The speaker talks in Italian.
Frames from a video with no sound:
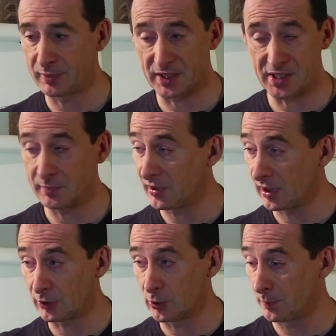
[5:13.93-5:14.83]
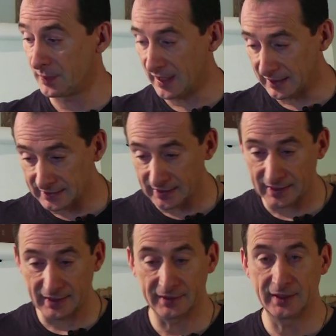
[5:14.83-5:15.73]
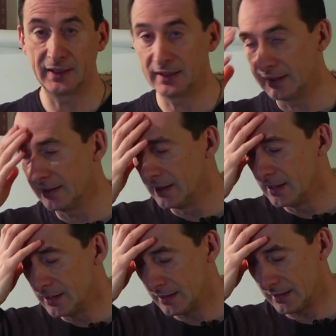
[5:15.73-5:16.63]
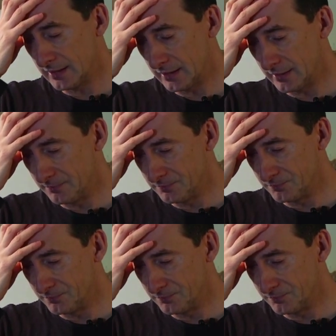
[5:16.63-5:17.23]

per esempio è raddoppiata di, eh,